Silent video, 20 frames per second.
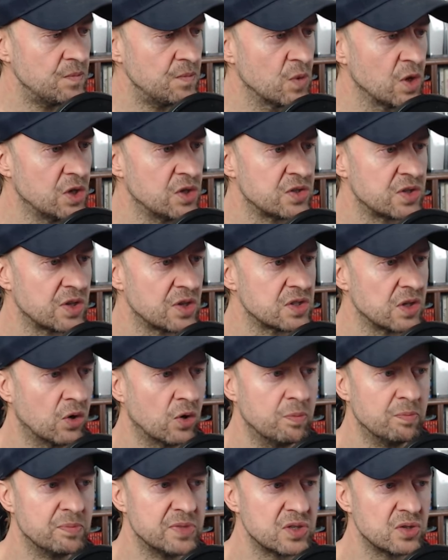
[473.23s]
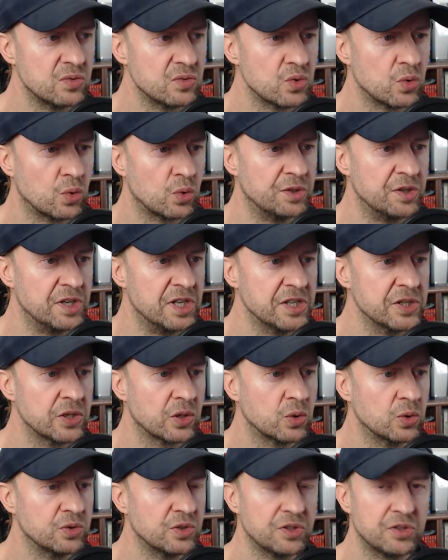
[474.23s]
ist jetzt auch ein bisschen so in den
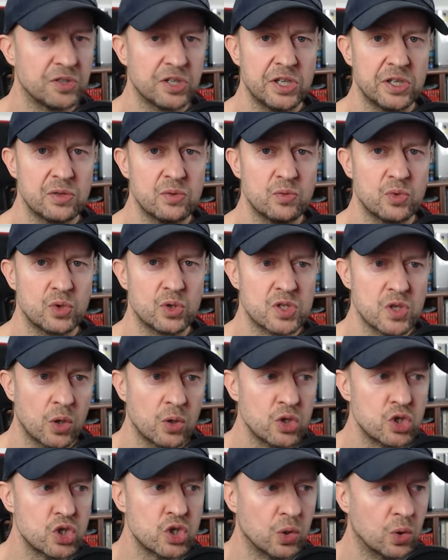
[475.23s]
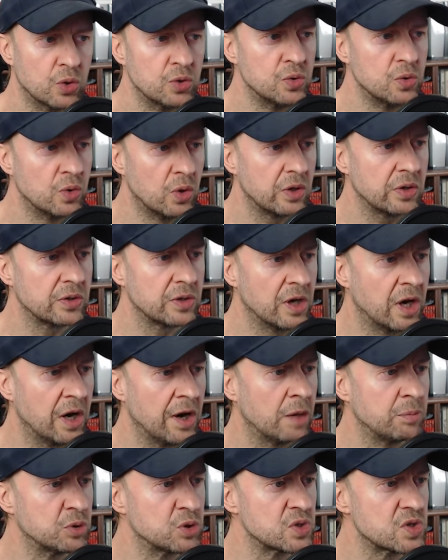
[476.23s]
Hintergrund getreten. Ich zocke schon noch, ja,
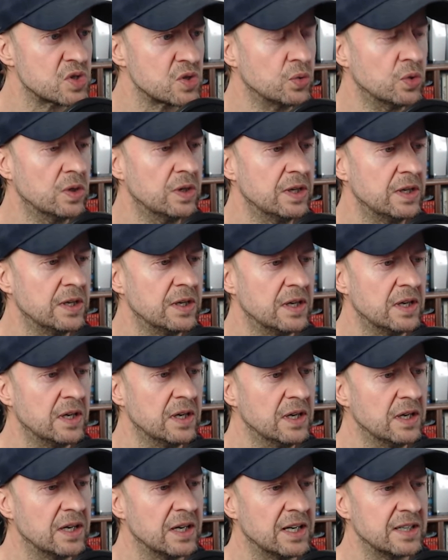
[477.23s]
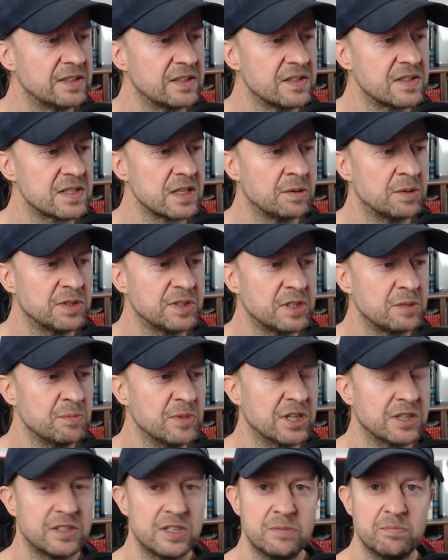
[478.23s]
ab und zu. Hat jetzt aber nicht
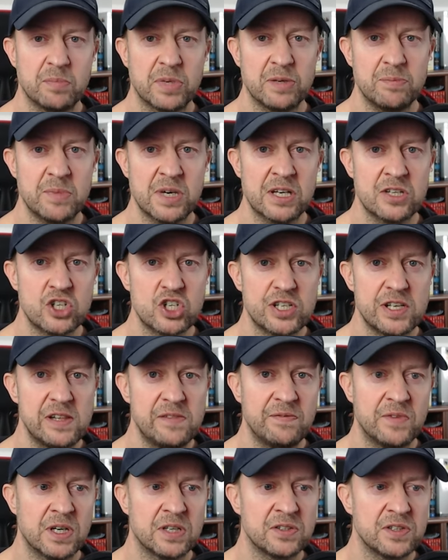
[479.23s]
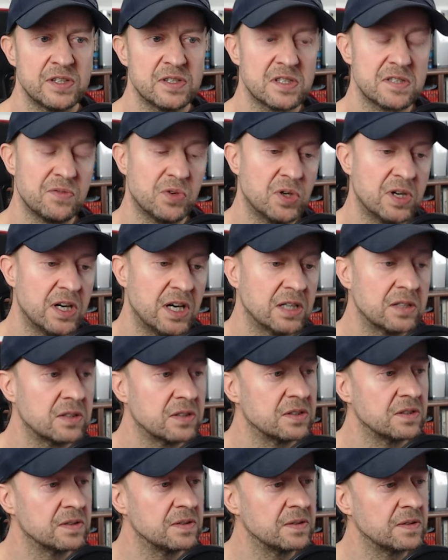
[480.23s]
mehr den primären Stellenwert, den es vorher
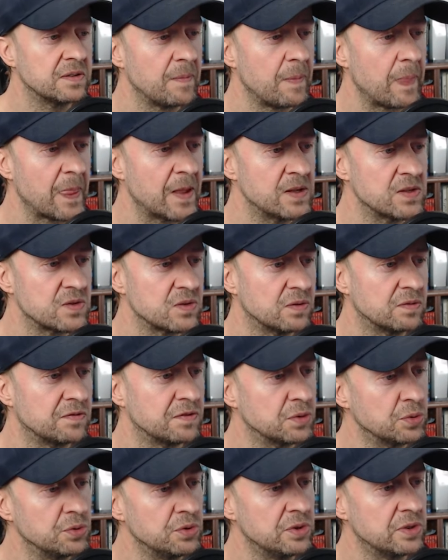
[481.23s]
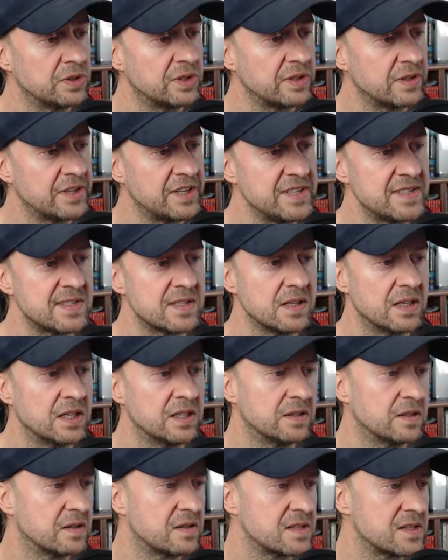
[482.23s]
hatte. Also früh Kiste
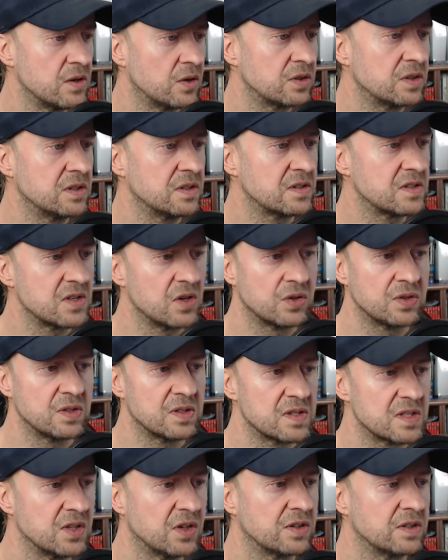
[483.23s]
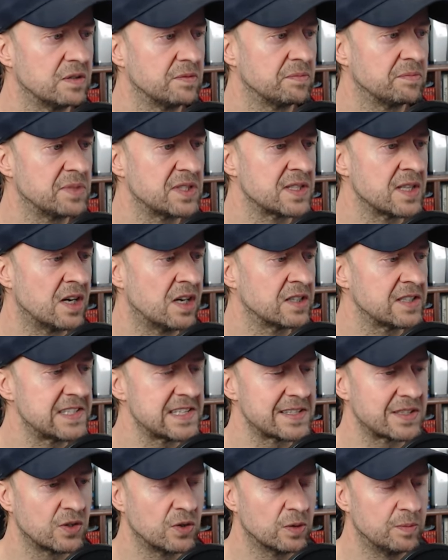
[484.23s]
an, zocken, zocken, zocken, bis der
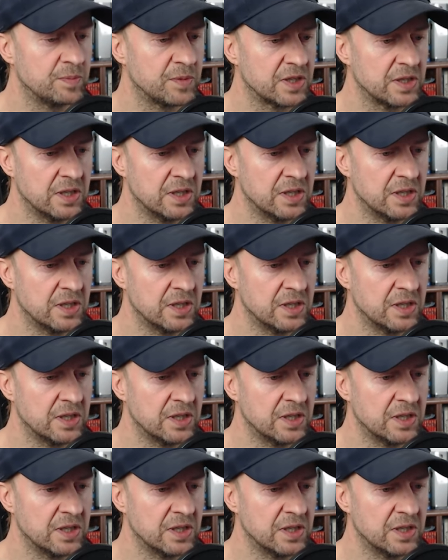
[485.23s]
Arzt kommt.